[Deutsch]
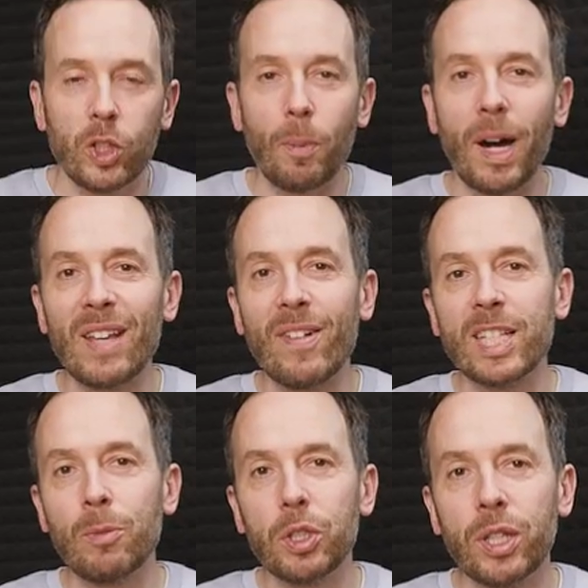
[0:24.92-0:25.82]

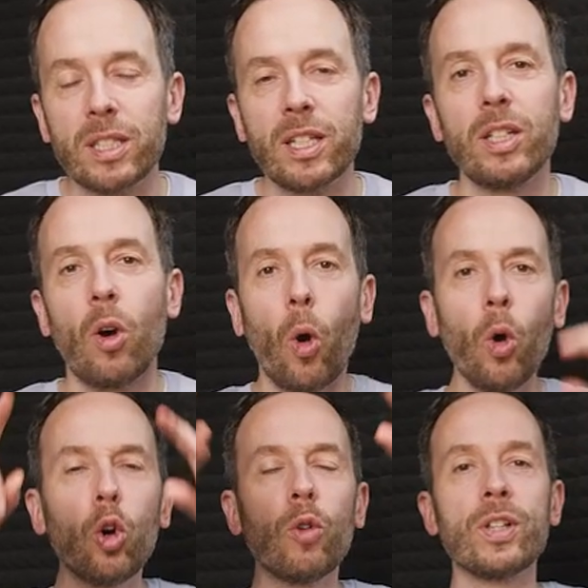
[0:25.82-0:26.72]
Normalerweise müsste jetzt hier die
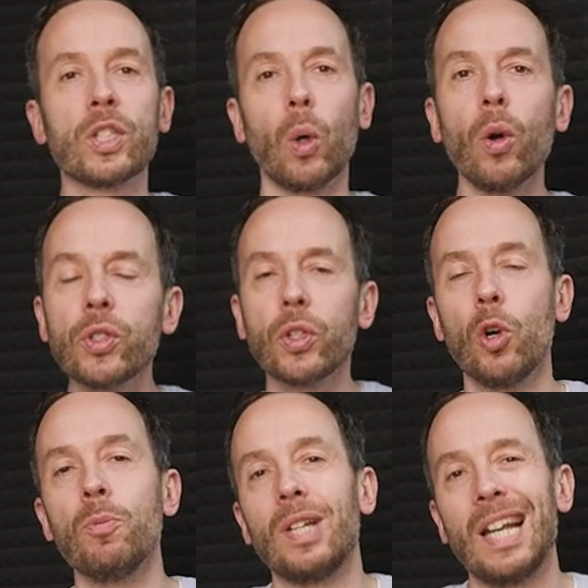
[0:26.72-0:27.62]

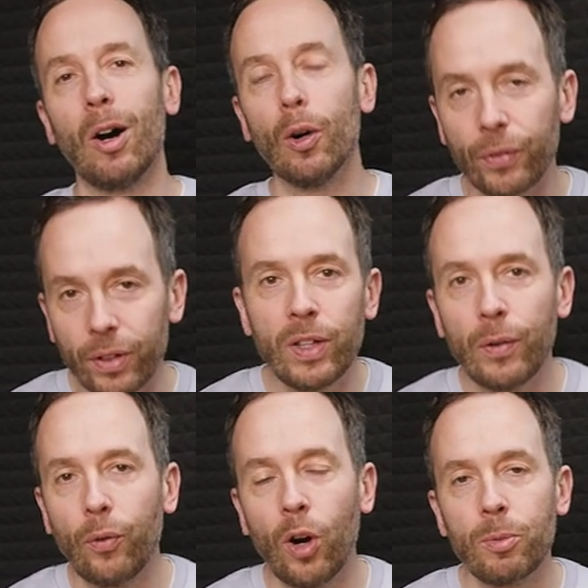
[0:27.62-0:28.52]
Eurovisionshymne laufen, wie
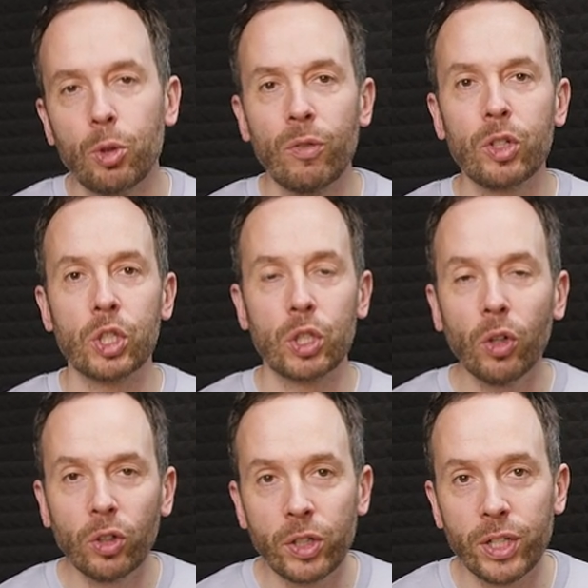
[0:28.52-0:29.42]
vor dem Eurovision
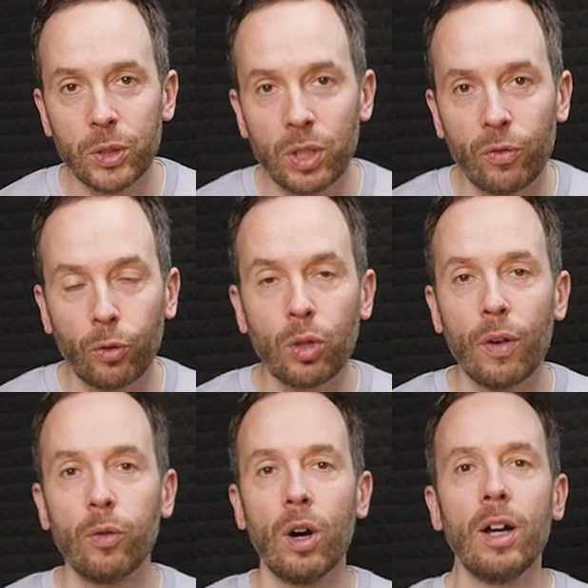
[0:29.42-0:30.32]
Song Contest oder früher
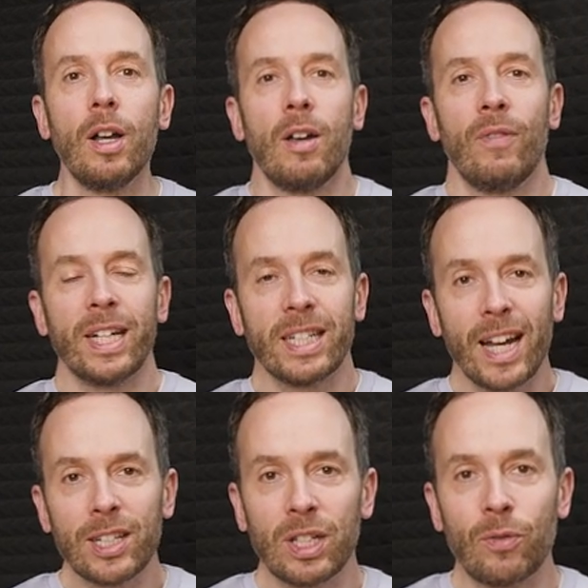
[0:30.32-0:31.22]
vor Wetten
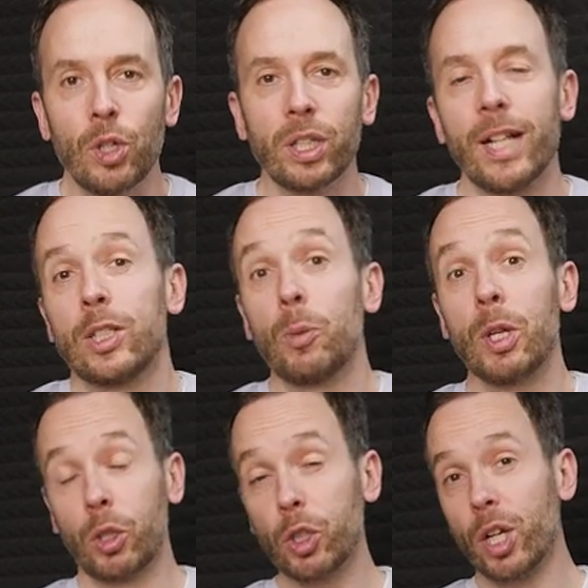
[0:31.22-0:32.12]
das. Und dann würde ich als
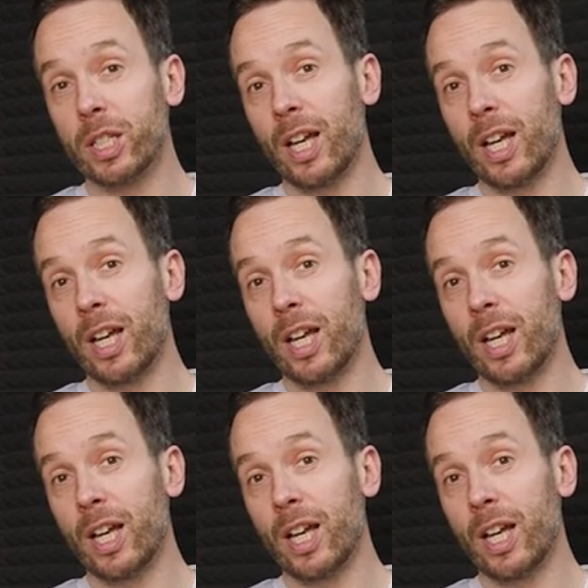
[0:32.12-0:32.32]
Thomas Gottschalk